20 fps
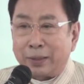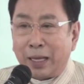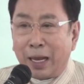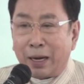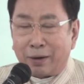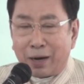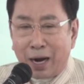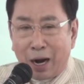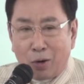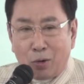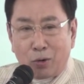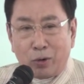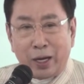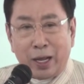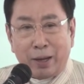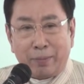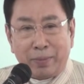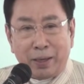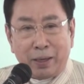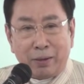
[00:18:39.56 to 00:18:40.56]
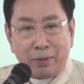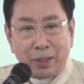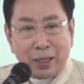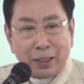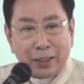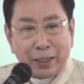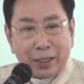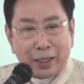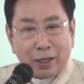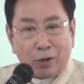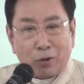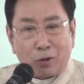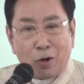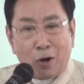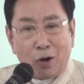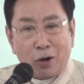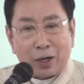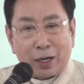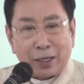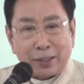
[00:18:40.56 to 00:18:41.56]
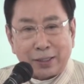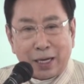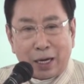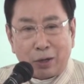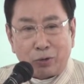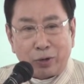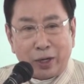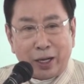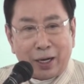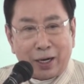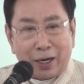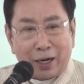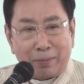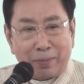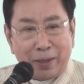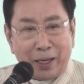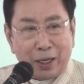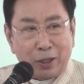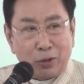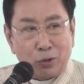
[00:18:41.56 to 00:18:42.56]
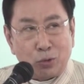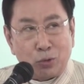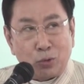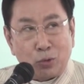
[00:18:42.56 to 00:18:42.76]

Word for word: แต่เราเนี่ยมีเรื่องที่เกี่ยวข้องกับซาอุดิอาระเบียอ